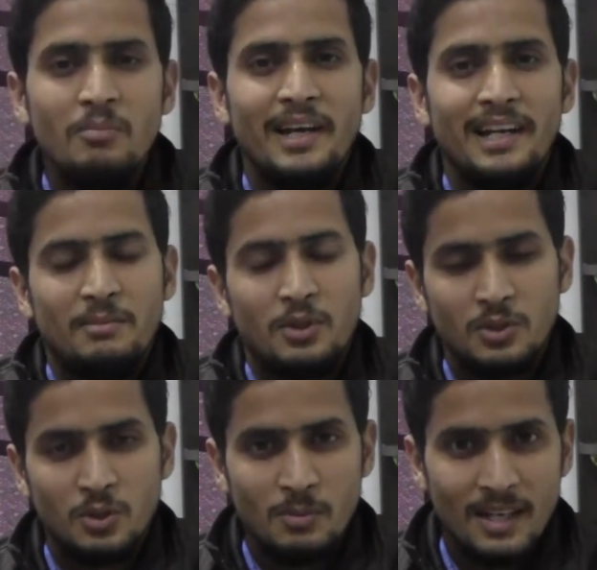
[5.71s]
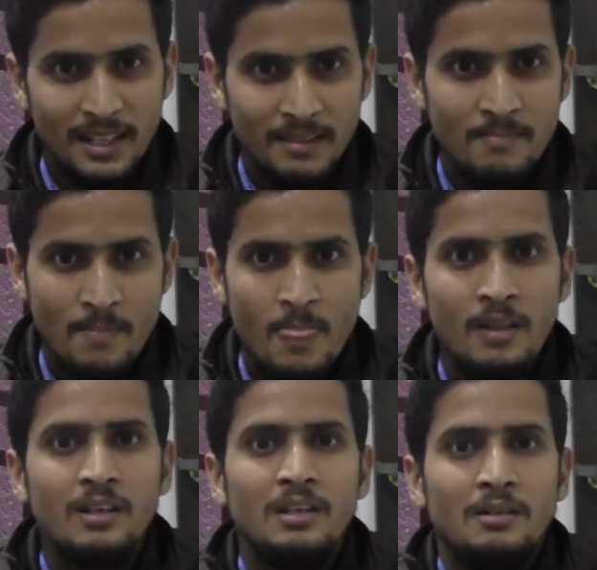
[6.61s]
मेरा नाम रोशन कुमार है
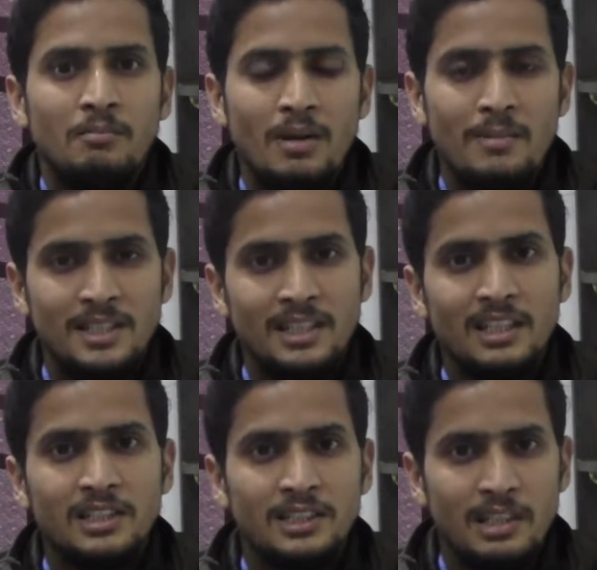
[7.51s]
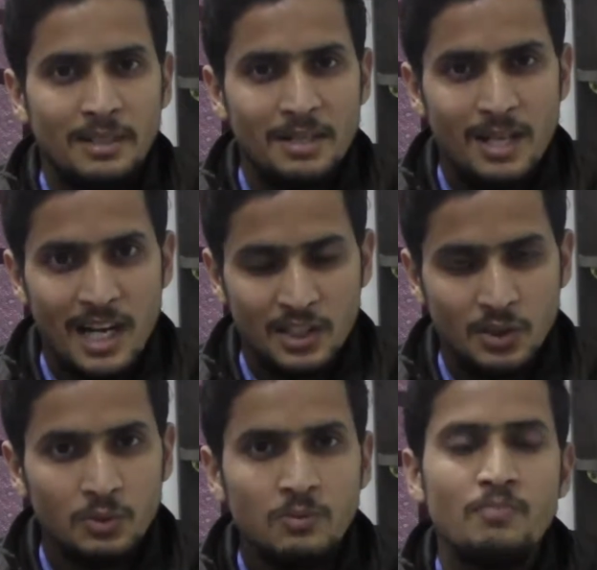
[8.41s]
मैं बेसिकली सीतामढ़ी बिहार
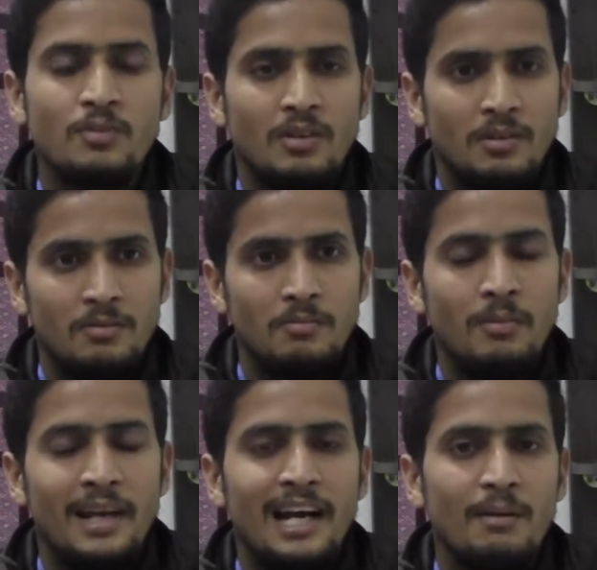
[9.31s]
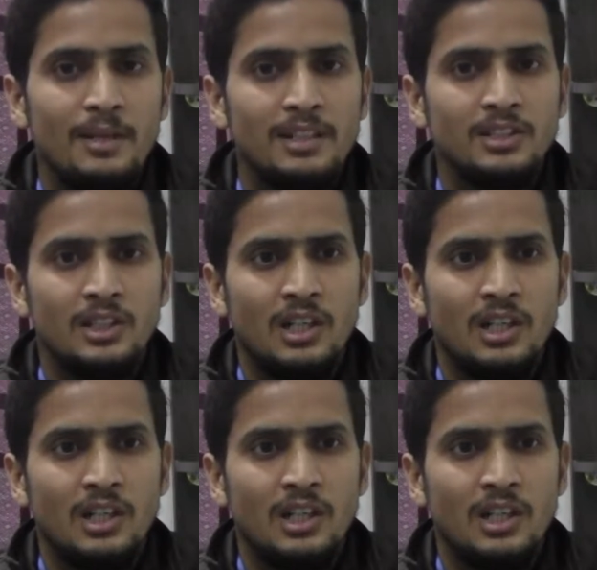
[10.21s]
से हूँ मैं यहाँ पे